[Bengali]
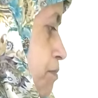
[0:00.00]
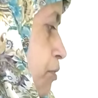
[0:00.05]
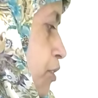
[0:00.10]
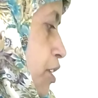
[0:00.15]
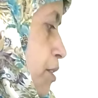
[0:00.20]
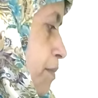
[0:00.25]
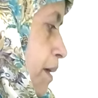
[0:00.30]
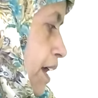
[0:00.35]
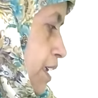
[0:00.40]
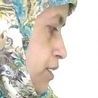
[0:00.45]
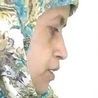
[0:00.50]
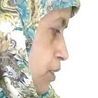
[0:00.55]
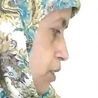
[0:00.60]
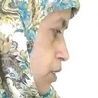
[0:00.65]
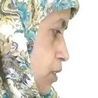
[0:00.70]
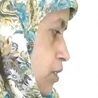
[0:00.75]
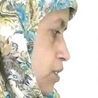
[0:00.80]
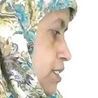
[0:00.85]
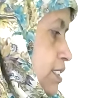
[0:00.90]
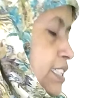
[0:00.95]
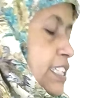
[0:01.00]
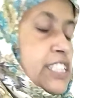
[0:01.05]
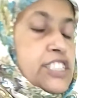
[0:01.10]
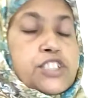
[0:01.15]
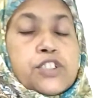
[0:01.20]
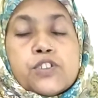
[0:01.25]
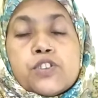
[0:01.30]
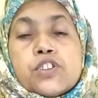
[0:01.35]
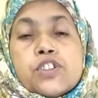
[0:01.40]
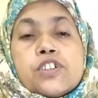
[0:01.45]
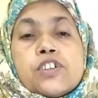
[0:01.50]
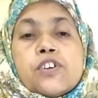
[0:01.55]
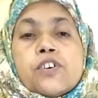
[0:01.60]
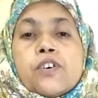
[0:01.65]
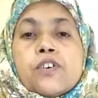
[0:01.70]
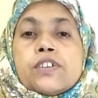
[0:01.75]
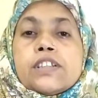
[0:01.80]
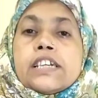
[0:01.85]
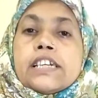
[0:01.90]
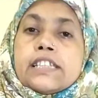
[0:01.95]
পরিবারগুলো বিচিত্রীয়
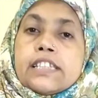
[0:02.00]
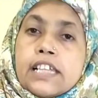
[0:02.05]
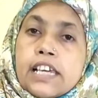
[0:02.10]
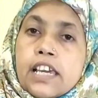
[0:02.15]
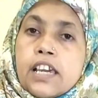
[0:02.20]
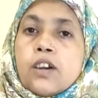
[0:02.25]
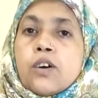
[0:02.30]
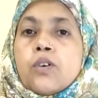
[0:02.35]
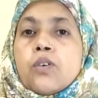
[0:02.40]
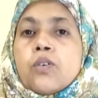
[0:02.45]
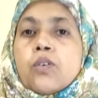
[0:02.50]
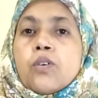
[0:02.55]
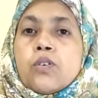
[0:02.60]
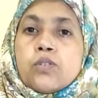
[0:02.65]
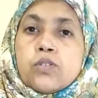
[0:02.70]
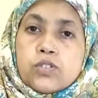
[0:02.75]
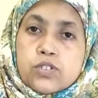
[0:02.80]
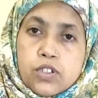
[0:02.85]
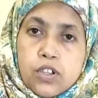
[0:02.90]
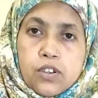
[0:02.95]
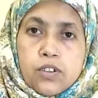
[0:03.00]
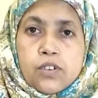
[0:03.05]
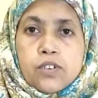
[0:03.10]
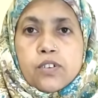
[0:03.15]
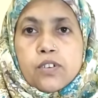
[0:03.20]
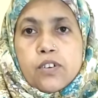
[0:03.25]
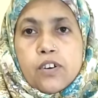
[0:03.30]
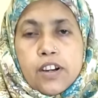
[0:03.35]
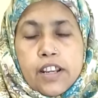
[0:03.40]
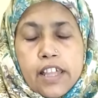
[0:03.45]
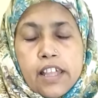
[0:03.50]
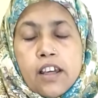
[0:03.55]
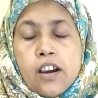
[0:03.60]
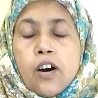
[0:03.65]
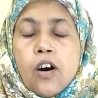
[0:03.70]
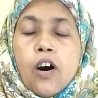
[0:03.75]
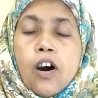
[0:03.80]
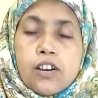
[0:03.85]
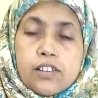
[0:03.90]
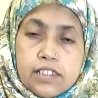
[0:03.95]
নীতি অনুসরণ করে
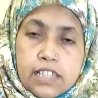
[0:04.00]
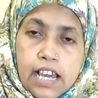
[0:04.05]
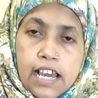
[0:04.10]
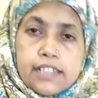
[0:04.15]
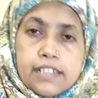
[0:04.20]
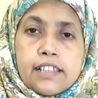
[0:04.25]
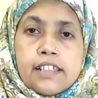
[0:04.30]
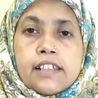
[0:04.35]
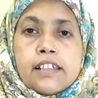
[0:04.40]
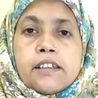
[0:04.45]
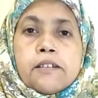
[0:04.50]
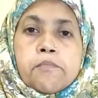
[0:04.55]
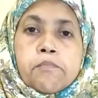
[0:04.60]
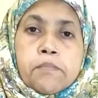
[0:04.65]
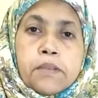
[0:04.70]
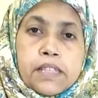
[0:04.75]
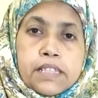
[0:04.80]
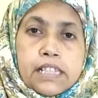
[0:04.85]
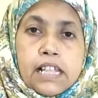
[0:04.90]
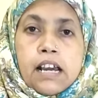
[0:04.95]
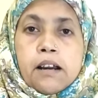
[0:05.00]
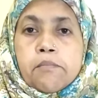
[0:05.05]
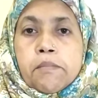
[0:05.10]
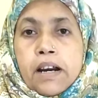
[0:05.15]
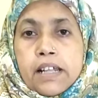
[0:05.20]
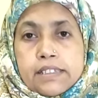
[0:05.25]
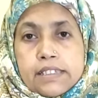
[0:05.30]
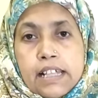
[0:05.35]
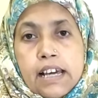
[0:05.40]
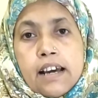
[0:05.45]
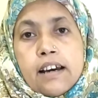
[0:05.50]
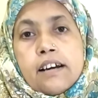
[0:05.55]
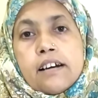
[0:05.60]
অর্থাৎ পিতা মাতা